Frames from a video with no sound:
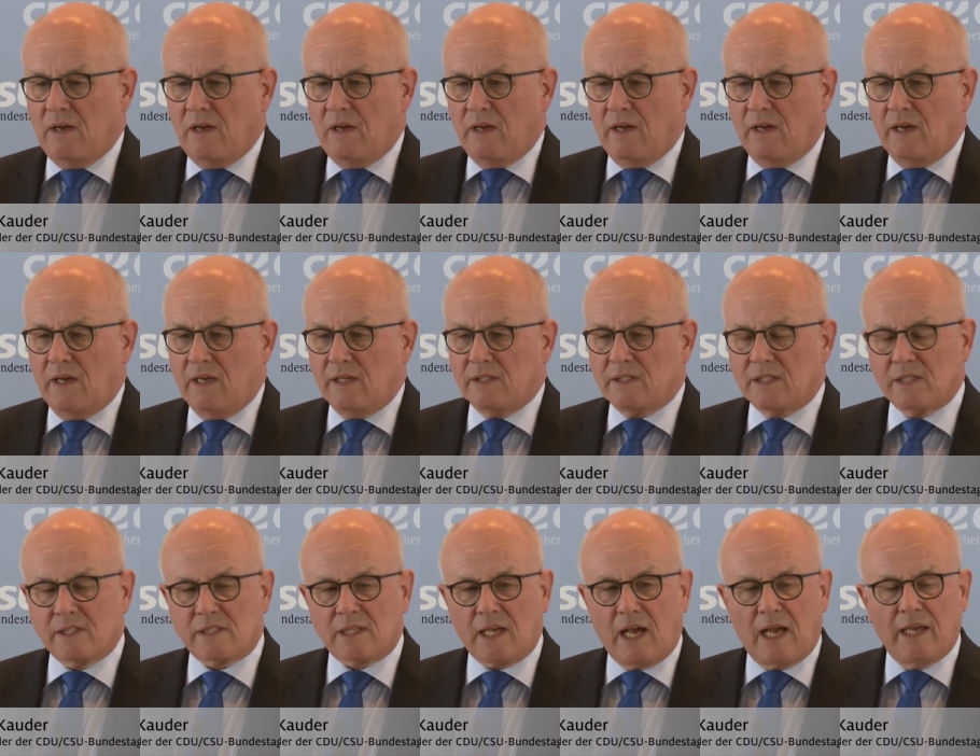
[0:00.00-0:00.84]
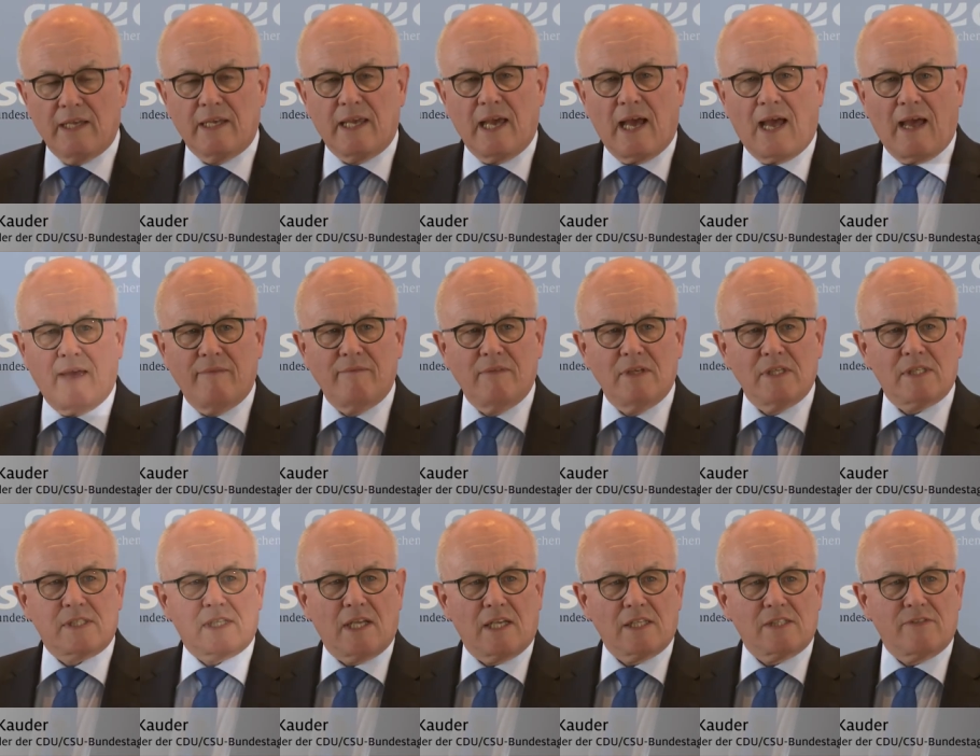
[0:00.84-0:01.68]
Äh, es ist kein
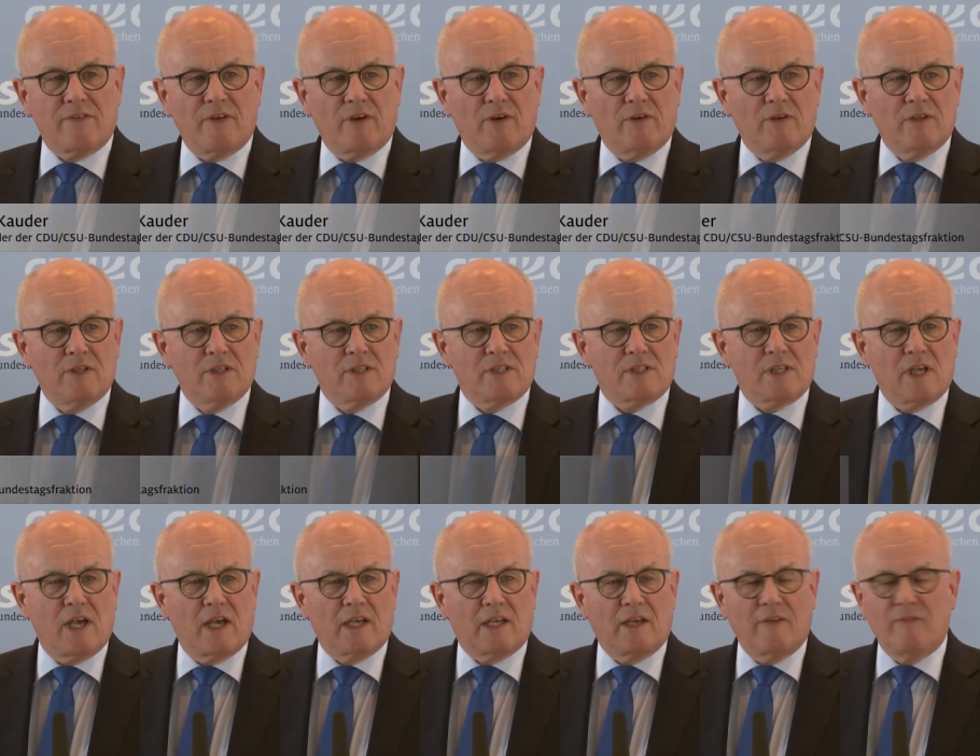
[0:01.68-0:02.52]
Geheimnis, dass wir uns äh,